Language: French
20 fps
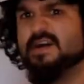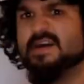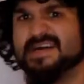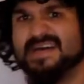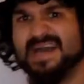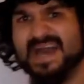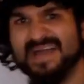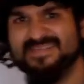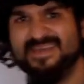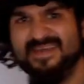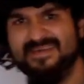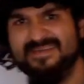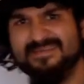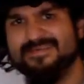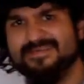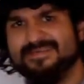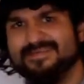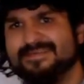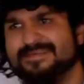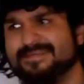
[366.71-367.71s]
Radin
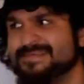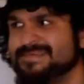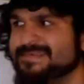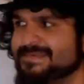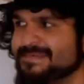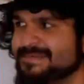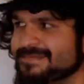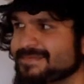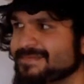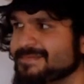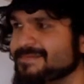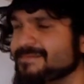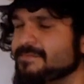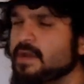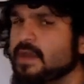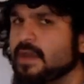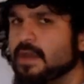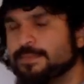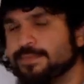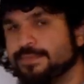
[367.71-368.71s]

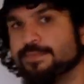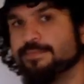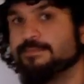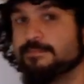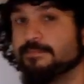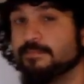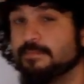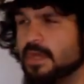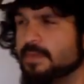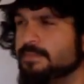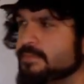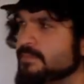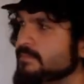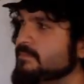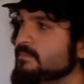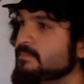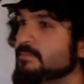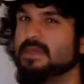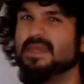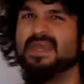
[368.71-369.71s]
Ouais, un peu. Un peu.
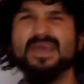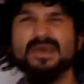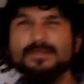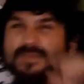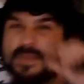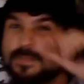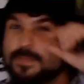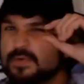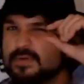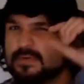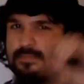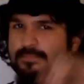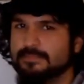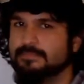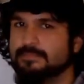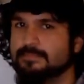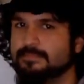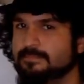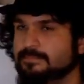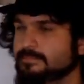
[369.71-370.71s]
Mais un petit peu.
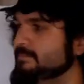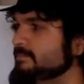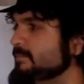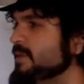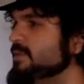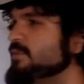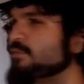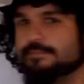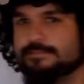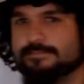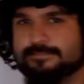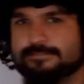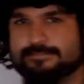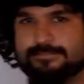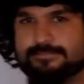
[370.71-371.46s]
Pas trop.